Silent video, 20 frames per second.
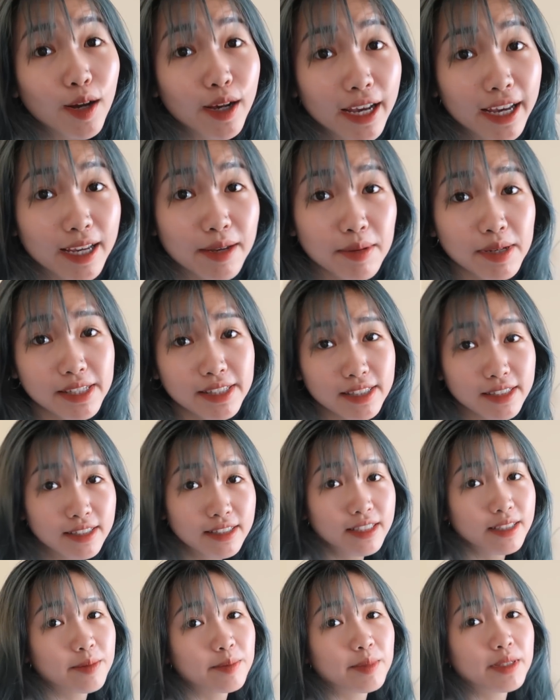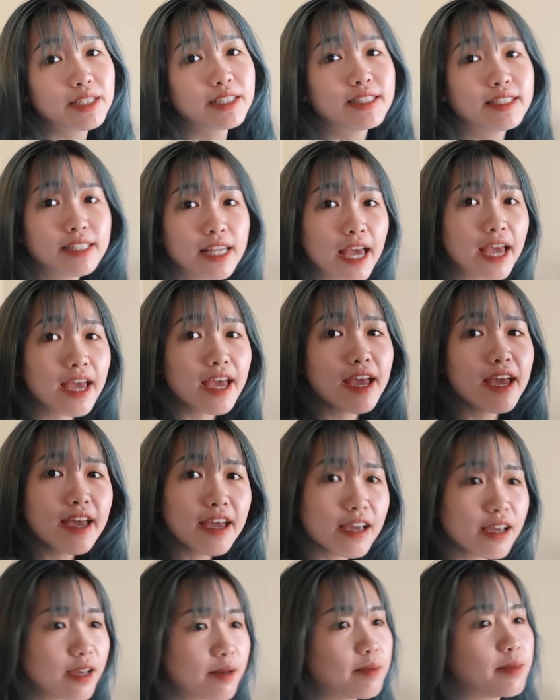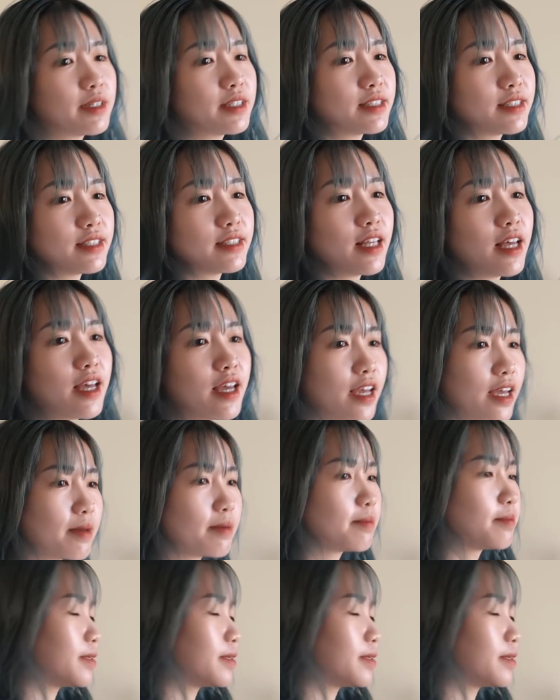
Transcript: ok bây giờ thì mình sẽ mình sẽ